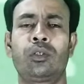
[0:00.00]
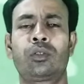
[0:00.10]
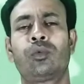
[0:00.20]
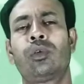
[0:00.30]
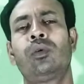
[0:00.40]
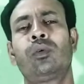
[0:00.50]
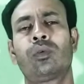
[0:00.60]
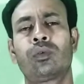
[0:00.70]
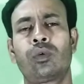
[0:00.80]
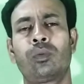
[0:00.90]
দর্শক মন্ডলী
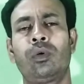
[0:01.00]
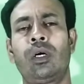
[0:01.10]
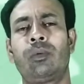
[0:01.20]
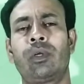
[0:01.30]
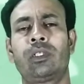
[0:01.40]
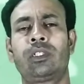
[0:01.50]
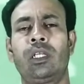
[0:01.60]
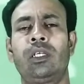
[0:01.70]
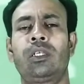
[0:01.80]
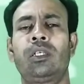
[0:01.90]
অনুরোধ করব আমার
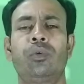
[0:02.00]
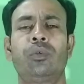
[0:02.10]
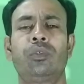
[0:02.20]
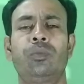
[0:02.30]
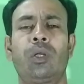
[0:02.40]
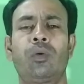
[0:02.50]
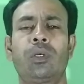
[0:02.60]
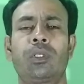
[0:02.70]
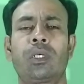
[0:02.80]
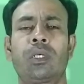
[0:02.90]
চ্যানেলটি যদি ভালো
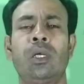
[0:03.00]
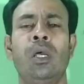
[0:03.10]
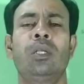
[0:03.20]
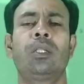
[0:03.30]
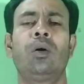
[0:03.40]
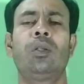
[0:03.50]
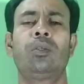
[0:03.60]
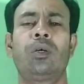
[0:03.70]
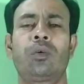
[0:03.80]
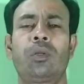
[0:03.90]
লেগে থাকে তাহলে
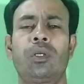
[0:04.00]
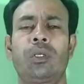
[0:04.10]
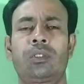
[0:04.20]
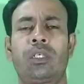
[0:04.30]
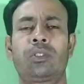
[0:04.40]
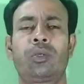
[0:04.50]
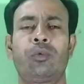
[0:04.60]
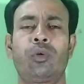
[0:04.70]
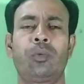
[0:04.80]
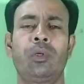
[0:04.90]
দয়া করে সাবস্ক্রাইব
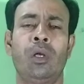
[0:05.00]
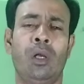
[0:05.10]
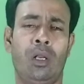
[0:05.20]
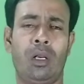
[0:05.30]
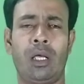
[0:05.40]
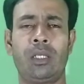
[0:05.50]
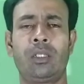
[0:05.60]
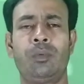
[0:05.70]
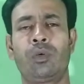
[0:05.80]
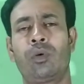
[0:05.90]
করবেন লাইক
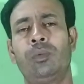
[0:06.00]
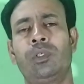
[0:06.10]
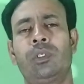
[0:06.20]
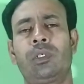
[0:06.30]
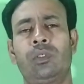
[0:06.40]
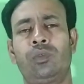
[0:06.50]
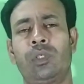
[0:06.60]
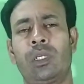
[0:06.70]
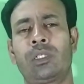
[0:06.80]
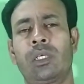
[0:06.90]
দিবেন কমেন্টে কিছু
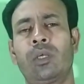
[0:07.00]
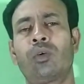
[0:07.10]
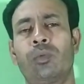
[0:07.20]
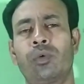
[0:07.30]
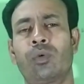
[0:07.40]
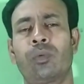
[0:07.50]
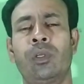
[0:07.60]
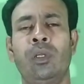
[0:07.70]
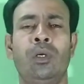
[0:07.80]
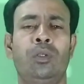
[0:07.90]
জানা থাকলে কমেন্ট
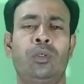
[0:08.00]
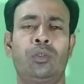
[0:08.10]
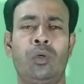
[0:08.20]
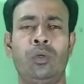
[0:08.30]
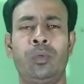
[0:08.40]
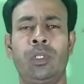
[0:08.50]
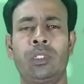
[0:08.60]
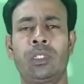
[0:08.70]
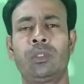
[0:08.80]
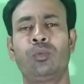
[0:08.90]
করবেন তো চলুন
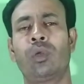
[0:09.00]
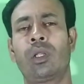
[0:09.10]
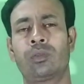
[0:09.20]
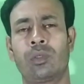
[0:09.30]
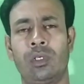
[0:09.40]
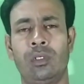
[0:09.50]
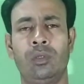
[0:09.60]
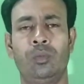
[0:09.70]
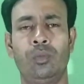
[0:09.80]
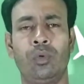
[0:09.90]
ফিরে যাচ্ছি মূল আলোচনায়
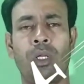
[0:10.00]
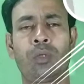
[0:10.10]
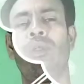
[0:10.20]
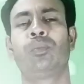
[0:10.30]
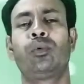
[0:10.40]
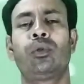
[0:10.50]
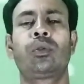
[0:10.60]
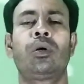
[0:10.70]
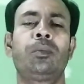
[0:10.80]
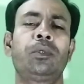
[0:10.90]
যাই তাহলে
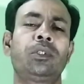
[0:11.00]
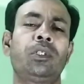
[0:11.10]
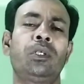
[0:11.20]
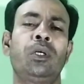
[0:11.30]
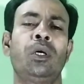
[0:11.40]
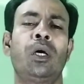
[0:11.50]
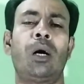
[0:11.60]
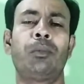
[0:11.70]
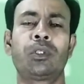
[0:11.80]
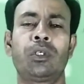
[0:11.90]
বলতে হবে যে
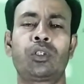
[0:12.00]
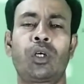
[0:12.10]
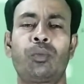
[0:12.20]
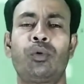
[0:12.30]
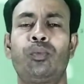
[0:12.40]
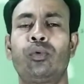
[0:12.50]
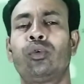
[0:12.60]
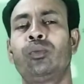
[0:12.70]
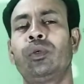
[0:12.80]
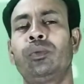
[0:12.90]
আমাদের
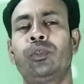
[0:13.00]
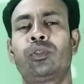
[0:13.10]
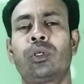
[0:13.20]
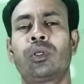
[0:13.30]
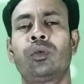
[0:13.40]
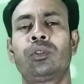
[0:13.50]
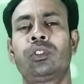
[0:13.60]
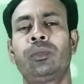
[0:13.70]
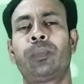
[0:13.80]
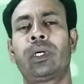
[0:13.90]
সর্বপ্রথমেই বিষয়টা
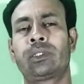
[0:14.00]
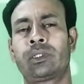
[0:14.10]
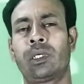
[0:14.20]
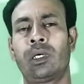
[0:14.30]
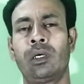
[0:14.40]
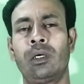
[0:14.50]
হচ্ছে বাচ্চা